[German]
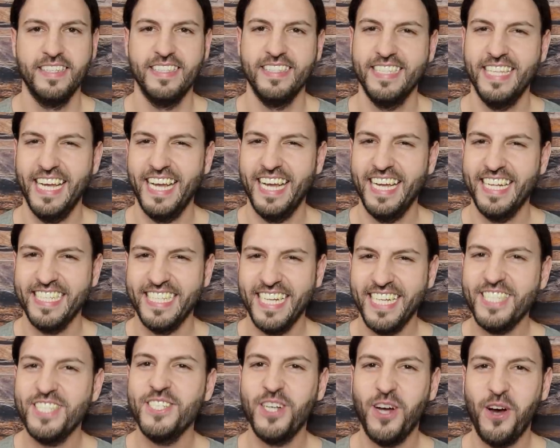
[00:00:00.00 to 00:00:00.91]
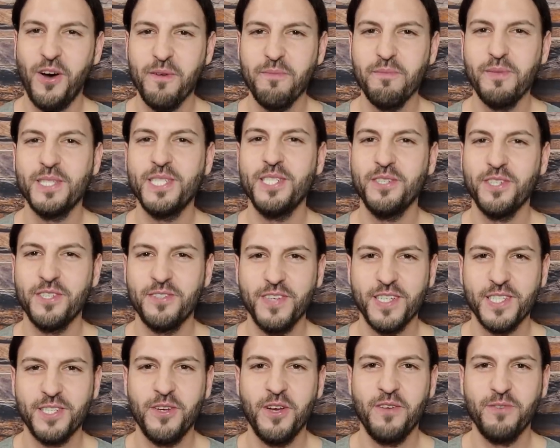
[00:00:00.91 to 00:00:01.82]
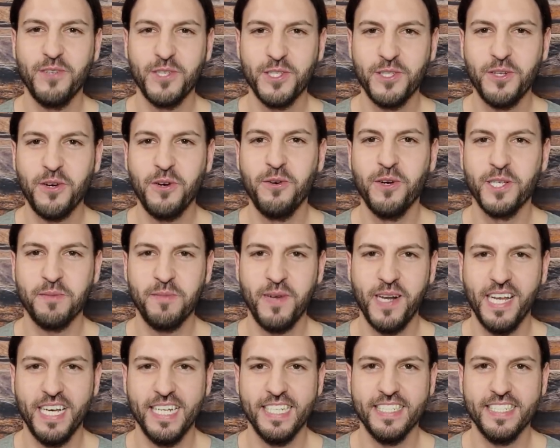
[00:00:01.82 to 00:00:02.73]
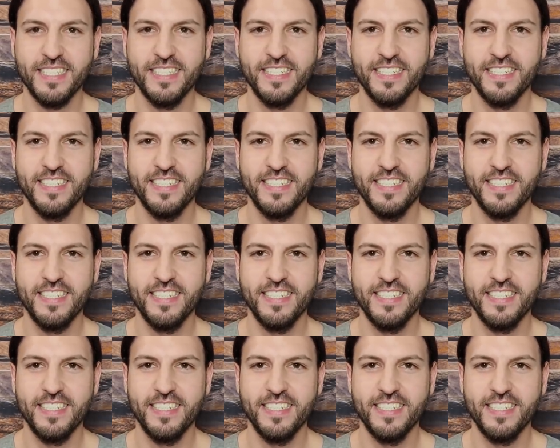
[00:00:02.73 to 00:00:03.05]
Na, das schauen bzw. hören wir uns doch kurz mal an.